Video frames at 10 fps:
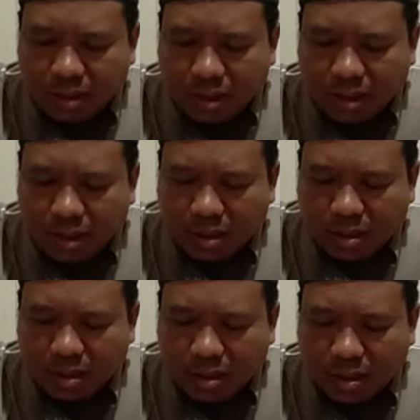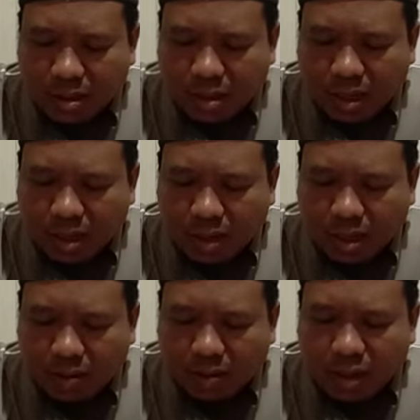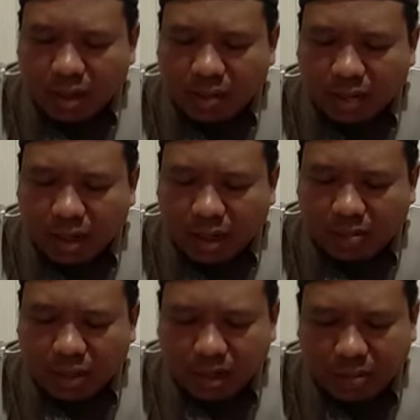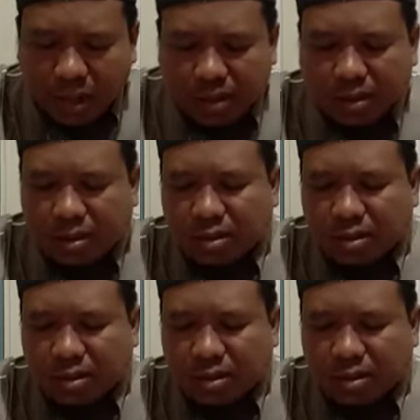ya awalnya mereka beriman